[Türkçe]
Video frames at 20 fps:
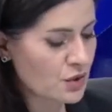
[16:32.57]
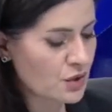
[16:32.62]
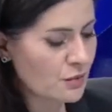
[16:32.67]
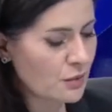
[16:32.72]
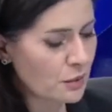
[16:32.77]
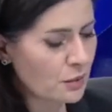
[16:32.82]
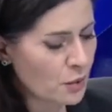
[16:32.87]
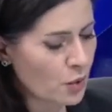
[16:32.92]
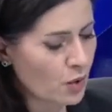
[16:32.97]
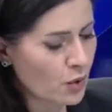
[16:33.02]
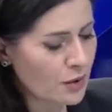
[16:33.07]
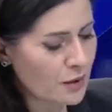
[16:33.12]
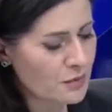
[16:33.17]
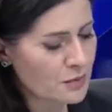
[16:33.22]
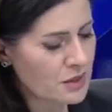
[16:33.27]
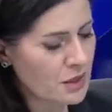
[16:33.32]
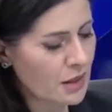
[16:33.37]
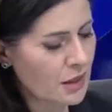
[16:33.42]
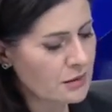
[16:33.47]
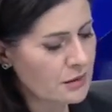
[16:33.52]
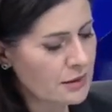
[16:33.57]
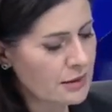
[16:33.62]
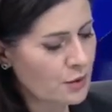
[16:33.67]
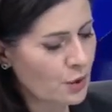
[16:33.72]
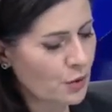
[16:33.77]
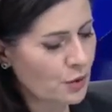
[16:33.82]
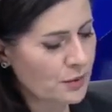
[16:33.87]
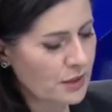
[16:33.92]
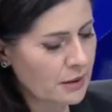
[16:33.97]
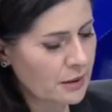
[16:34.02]
Şimdi bir programımızda
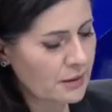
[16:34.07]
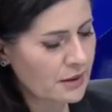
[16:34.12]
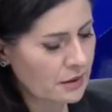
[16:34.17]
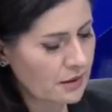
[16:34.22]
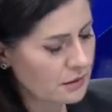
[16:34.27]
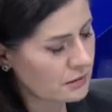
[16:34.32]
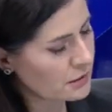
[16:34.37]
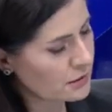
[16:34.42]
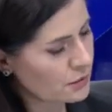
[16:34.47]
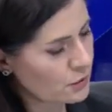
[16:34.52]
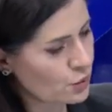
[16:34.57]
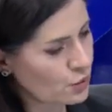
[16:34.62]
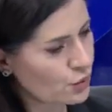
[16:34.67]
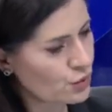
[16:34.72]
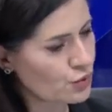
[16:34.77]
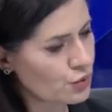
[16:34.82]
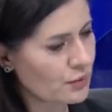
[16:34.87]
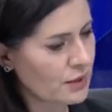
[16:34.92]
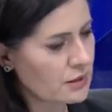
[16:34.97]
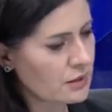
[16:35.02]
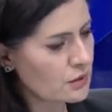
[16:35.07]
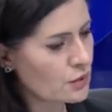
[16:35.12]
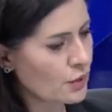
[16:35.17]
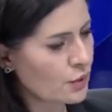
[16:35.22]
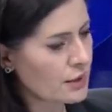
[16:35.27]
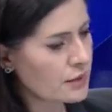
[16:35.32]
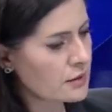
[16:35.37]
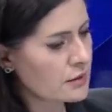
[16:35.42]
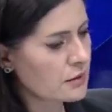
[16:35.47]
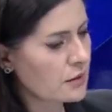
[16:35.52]
hatırlıyorum yine bir e, duruşmanın
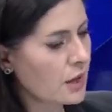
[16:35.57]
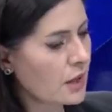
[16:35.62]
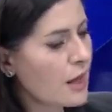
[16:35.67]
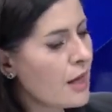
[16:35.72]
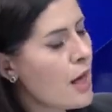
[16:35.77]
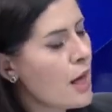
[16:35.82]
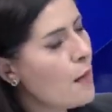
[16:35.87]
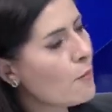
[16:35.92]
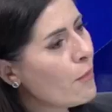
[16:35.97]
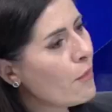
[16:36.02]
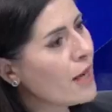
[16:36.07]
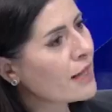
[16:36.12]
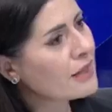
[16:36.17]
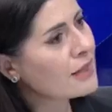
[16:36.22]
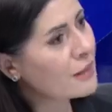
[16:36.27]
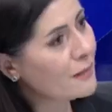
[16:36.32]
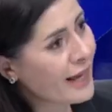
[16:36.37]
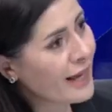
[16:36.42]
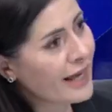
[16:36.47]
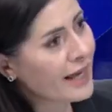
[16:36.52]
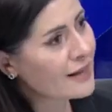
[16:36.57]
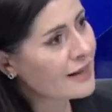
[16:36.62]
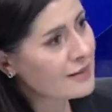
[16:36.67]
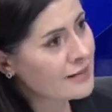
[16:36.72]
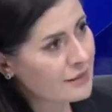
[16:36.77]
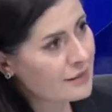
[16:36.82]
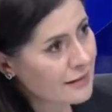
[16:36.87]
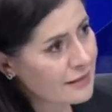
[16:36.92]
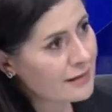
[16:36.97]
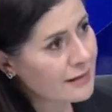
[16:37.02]
sonrasında mahkeme
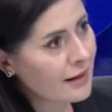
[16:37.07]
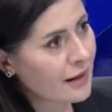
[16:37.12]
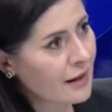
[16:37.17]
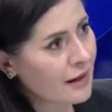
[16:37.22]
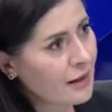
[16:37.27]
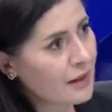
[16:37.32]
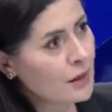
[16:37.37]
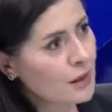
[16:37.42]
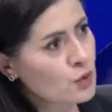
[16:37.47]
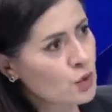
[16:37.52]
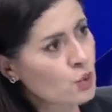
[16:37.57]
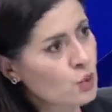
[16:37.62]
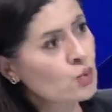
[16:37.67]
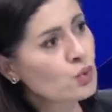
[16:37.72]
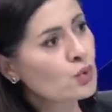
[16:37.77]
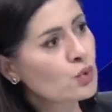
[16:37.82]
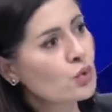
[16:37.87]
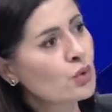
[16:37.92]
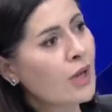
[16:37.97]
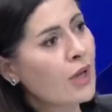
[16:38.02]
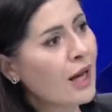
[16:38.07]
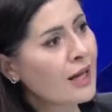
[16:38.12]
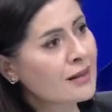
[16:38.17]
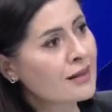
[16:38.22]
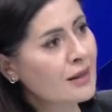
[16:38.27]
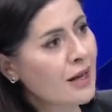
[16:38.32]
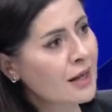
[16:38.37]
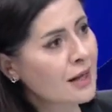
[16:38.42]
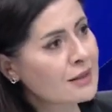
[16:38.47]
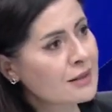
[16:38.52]
heyetinin de çok duygulu
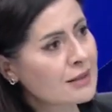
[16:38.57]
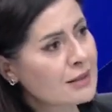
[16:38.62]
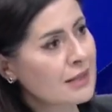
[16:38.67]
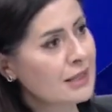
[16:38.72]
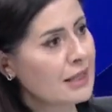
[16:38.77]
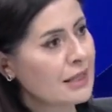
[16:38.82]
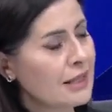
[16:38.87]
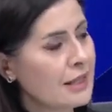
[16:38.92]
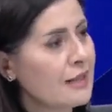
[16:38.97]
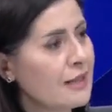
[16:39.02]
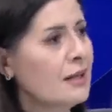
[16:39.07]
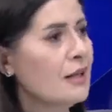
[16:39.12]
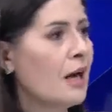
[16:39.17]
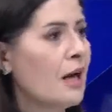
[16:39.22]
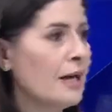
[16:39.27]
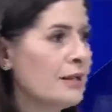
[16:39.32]
anlar ki Hı -hı.